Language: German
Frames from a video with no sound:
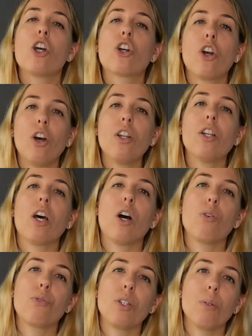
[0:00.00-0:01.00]
können
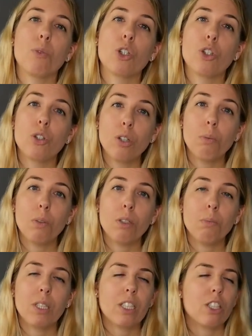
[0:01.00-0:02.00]
auf ihm Stürme
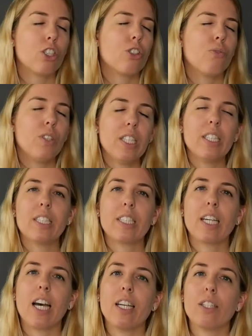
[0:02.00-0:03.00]
mit
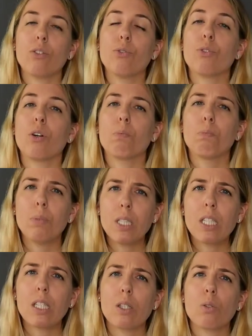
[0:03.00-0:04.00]
Geschwindigkeiten von
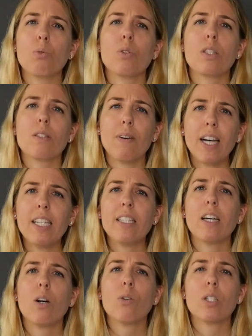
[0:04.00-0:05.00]
bis zu
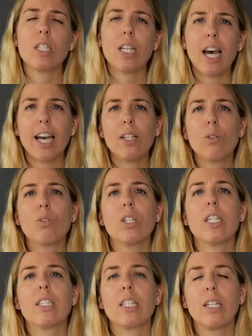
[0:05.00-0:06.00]

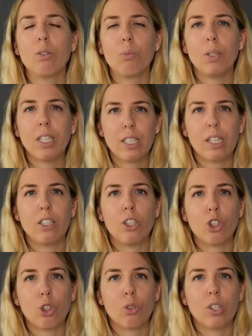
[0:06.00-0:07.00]
2100 Kilometern die
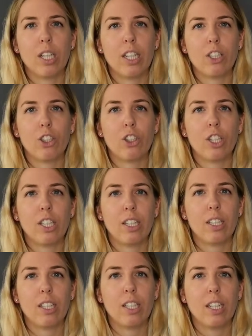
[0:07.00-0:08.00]
Stunde
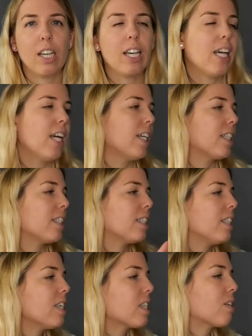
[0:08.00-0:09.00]
entstehen, die
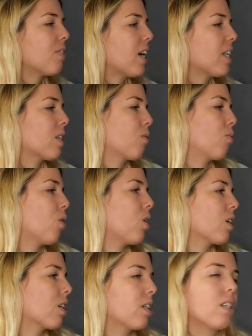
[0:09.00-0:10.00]
diese weißen
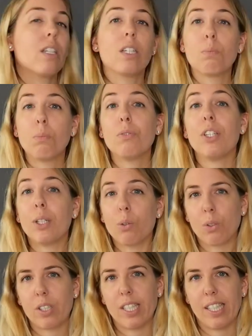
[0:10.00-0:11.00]
Wolken in
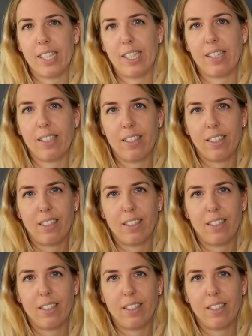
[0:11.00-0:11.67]
Bewegung setzen.